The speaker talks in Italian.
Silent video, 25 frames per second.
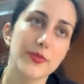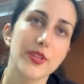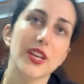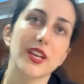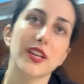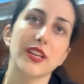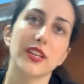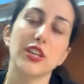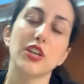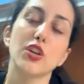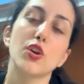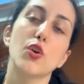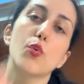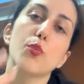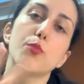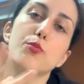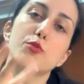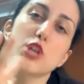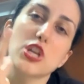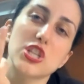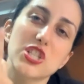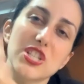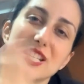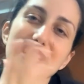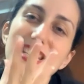in,
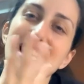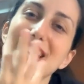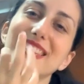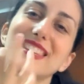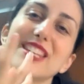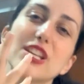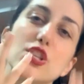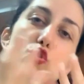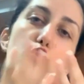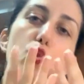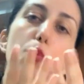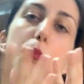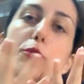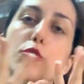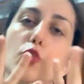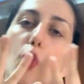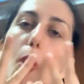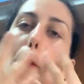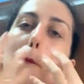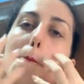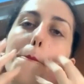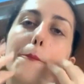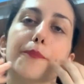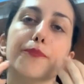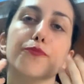cioè si sente
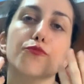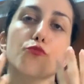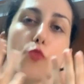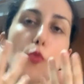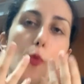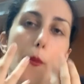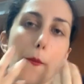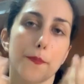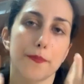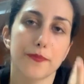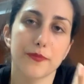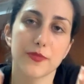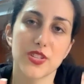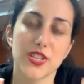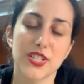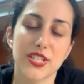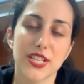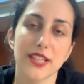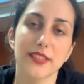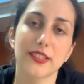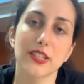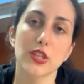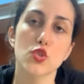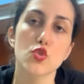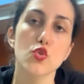subito si
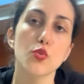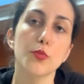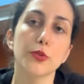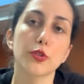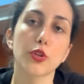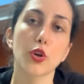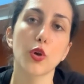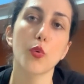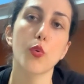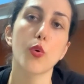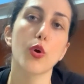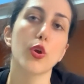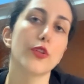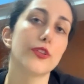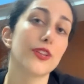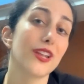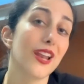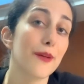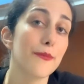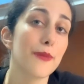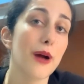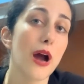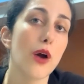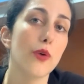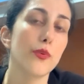sente subito in quello
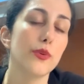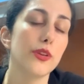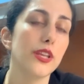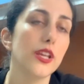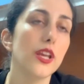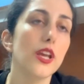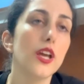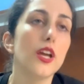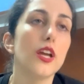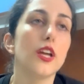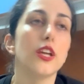della Bauli.